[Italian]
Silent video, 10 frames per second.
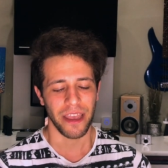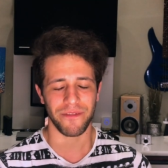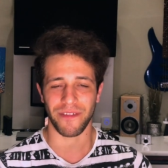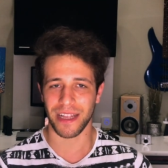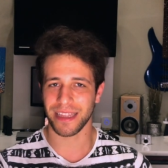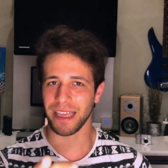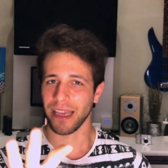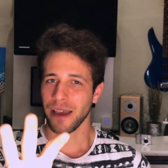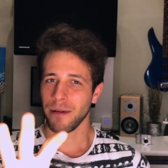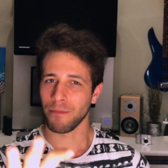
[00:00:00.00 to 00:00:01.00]

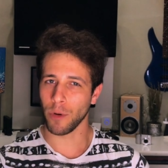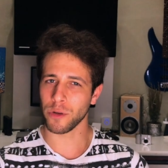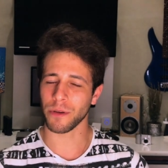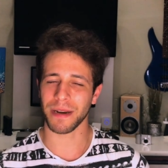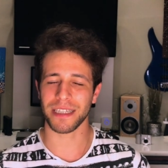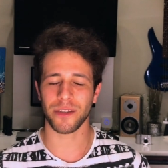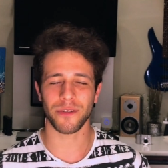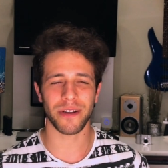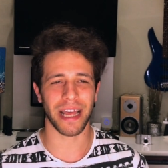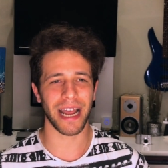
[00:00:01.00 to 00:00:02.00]
infatti molto presto
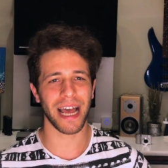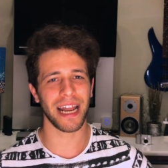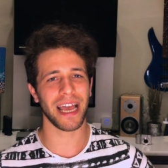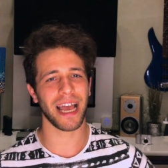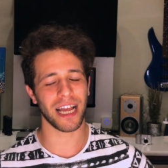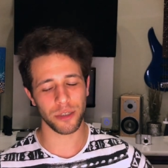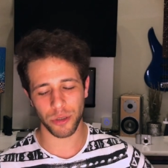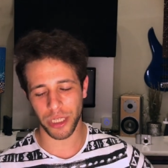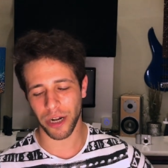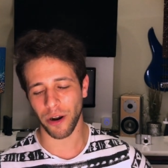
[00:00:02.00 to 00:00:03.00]
sul canale
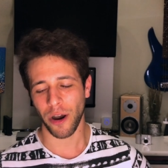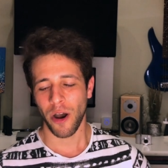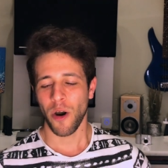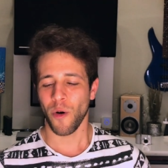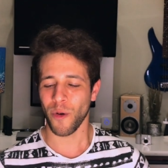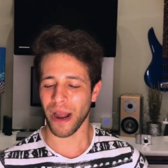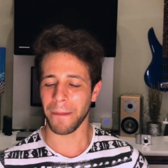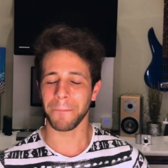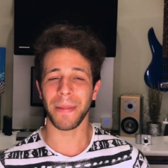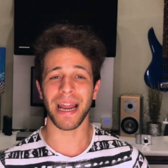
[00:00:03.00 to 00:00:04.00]
aggiungerò una
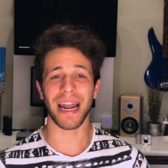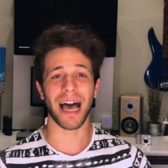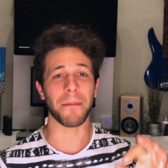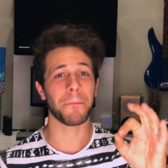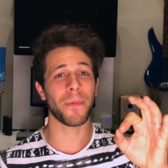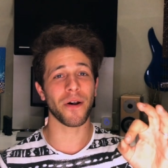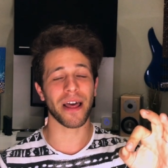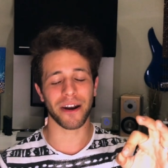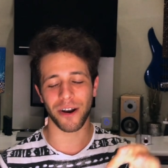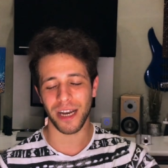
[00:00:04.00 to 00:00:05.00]
bella
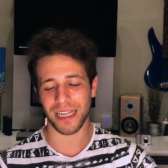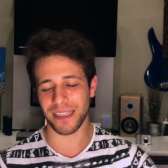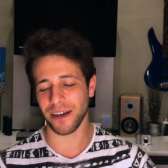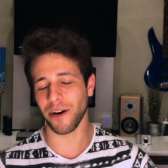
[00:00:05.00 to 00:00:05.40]
Polaroid,